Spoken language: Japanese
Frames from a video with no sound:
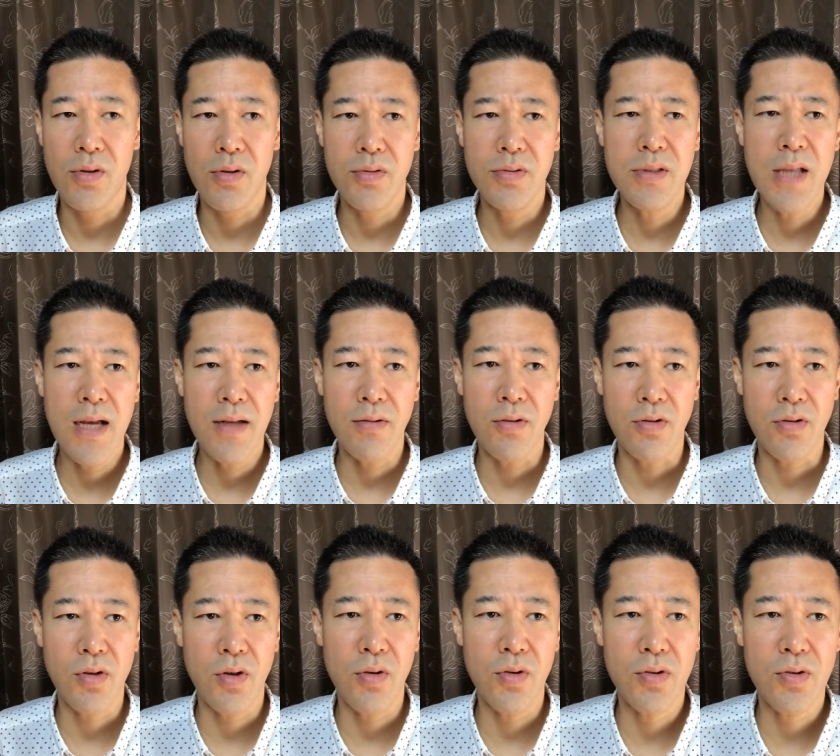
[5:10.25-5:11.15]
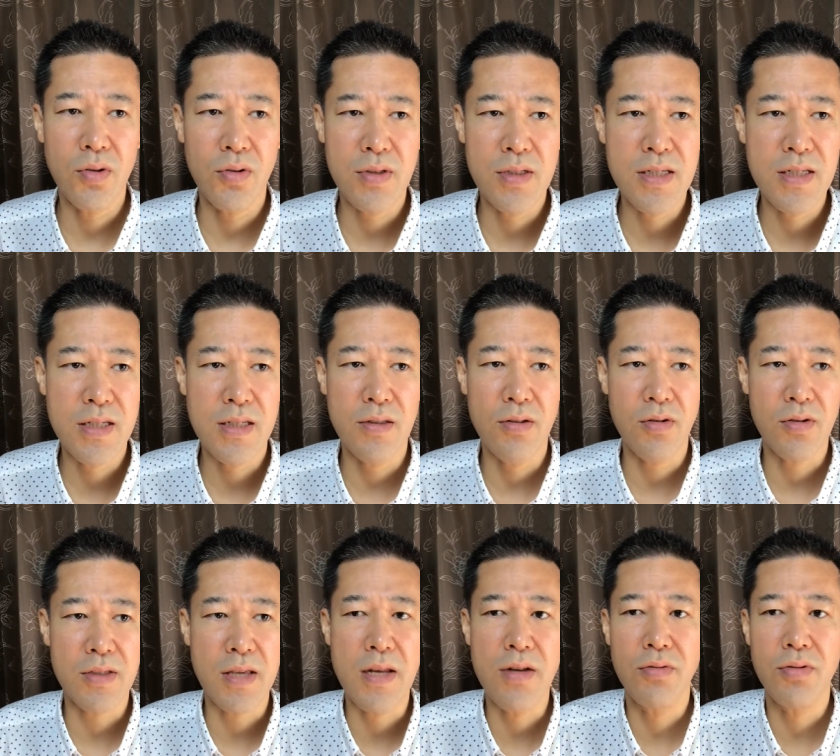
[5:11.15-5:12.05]
普段のその人自身の
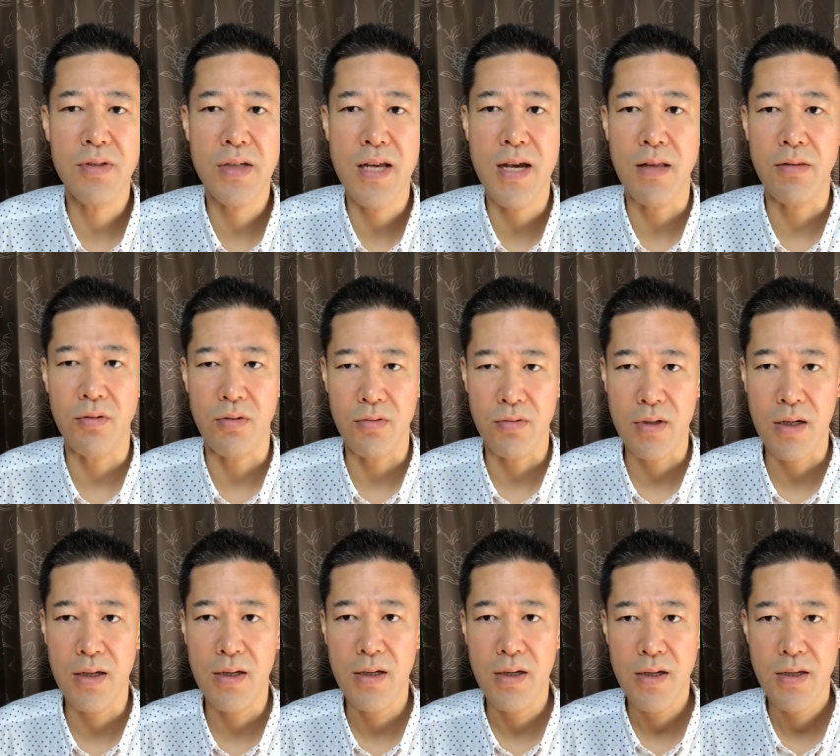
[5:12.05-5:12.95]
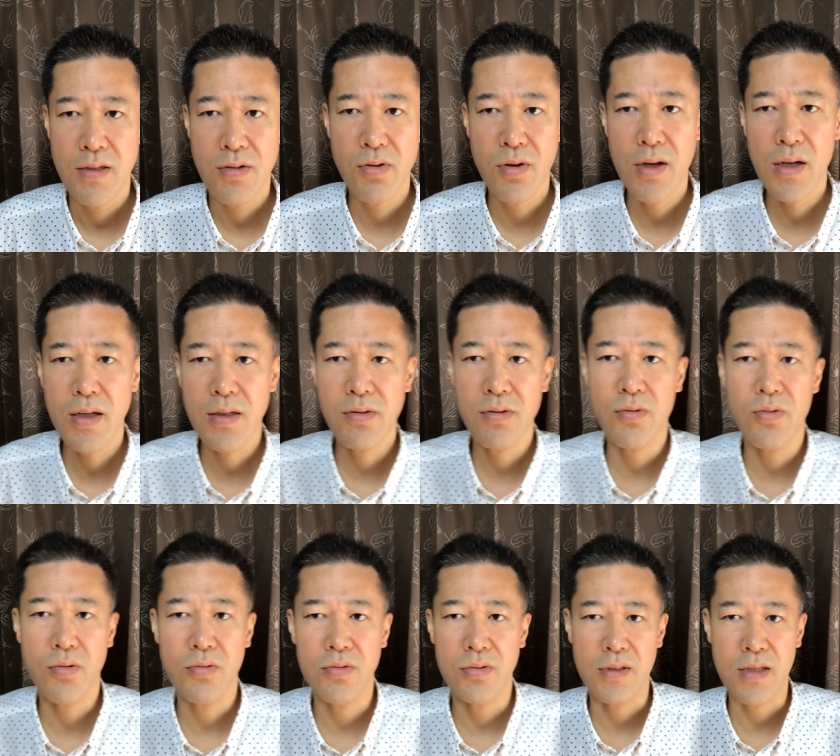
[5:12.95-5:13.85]
セルフケアというか、それがす
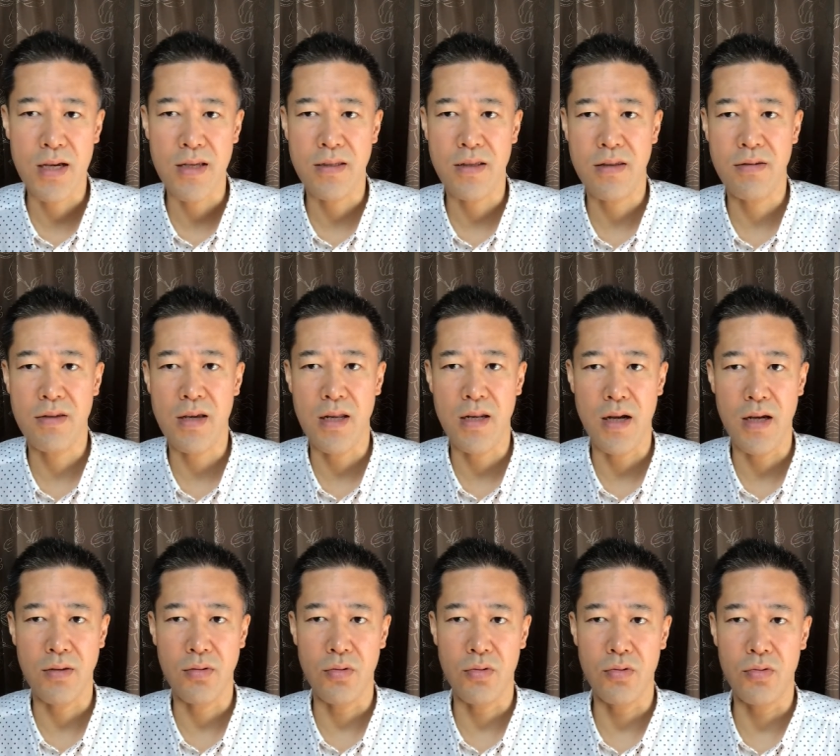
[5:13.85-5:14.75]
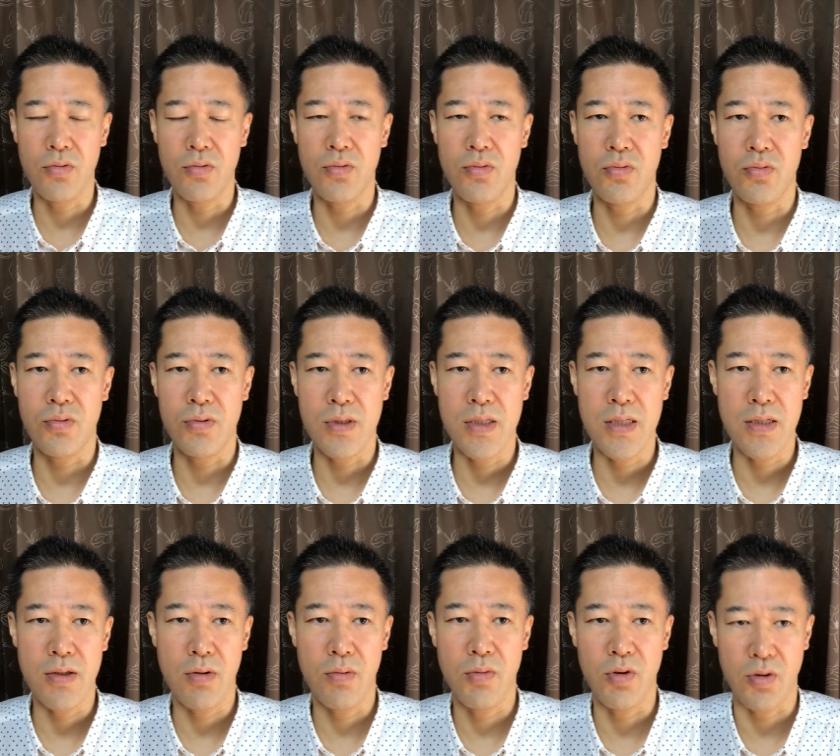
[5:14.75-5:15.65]
ごく大切やなというふう
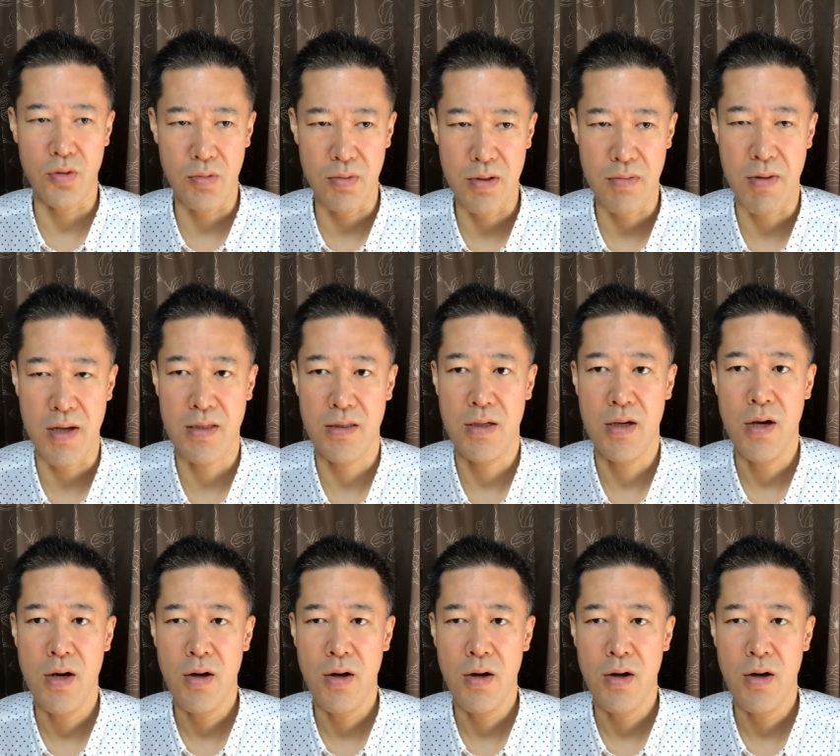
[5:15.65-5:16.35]
に思っております。